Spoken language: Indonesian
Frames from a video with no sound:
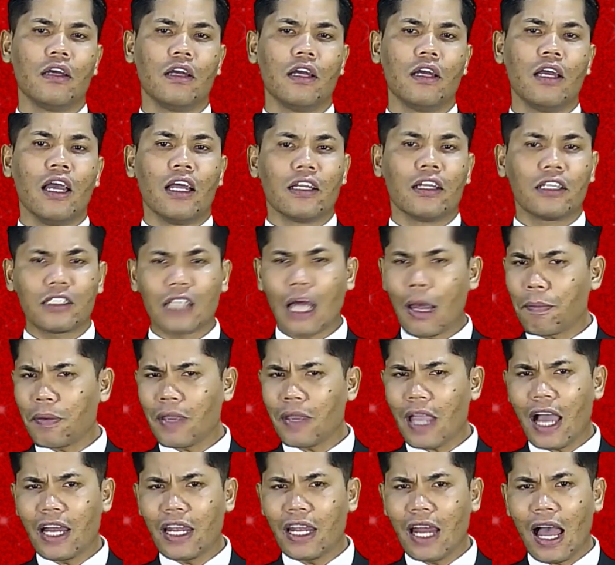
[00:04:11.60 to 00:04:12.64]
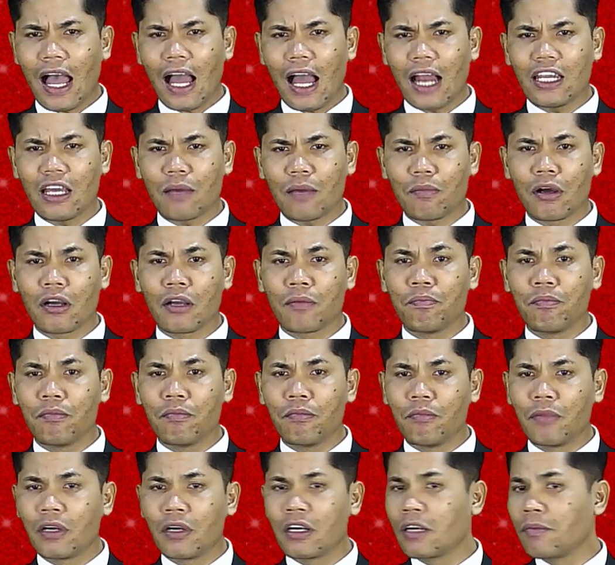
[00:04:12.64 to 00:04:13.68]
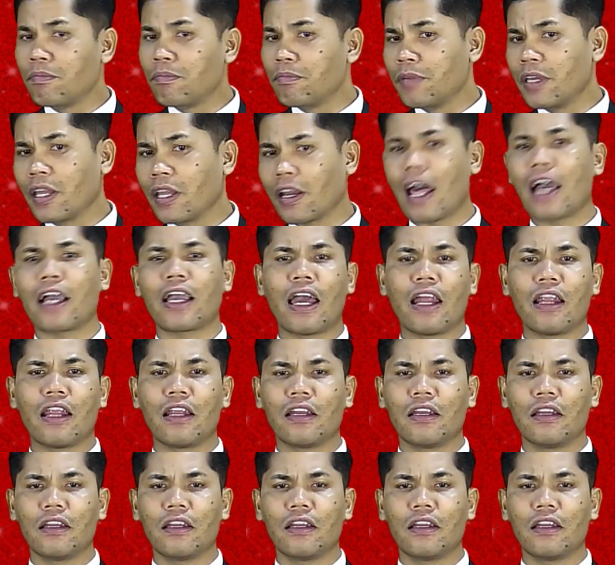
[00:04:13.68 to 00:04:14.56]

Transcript: Tetapi ada hal yang mengembirakan